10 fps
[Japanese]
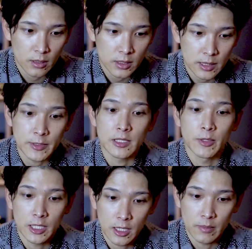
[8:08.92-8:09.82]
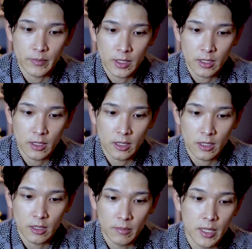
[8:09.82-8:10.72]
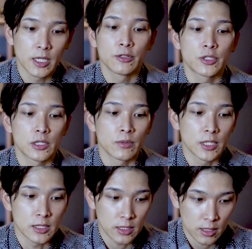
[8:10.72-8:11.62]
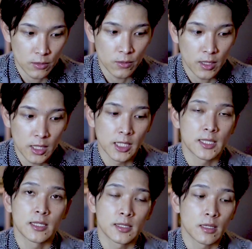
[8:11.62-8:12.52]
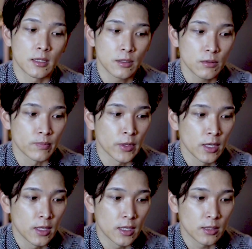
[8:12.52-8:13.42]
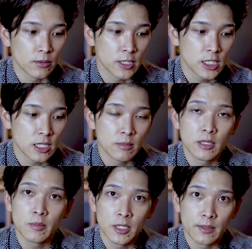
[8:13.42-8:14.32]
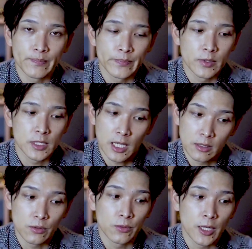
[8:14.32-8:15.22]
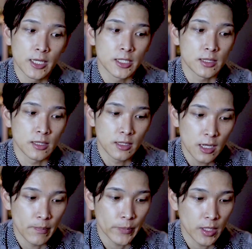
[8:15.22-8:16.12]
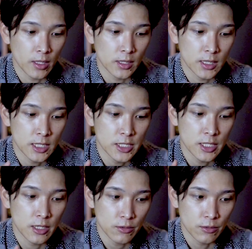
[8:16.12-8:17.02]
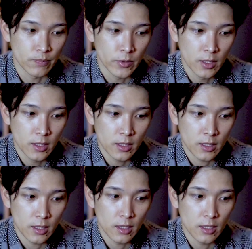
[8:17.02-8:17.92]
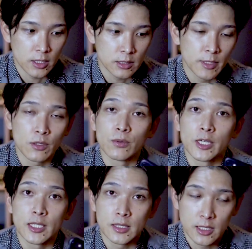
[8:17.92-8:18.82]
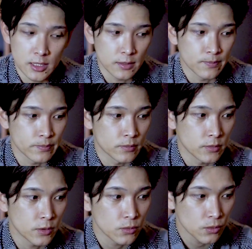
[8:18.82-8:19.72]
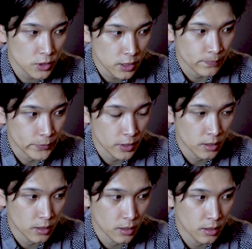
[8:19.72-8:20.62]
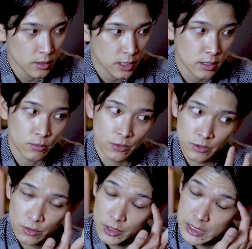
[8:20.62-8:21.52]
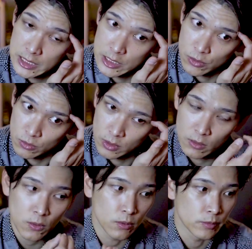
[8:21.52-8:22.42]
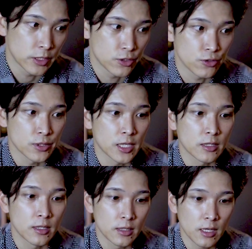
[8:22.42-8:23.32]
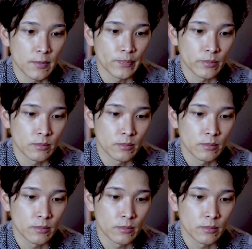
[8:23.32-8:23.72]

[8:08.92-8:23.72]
さまざまな、えー、便利グッズをですね日頃からデザインされている、えー ECBB さんという会社さんが、えー、デザインしている、えー、スマートフォンケースです。で本当に、えー、何度もグッドデザイン賞とかを受賞されていて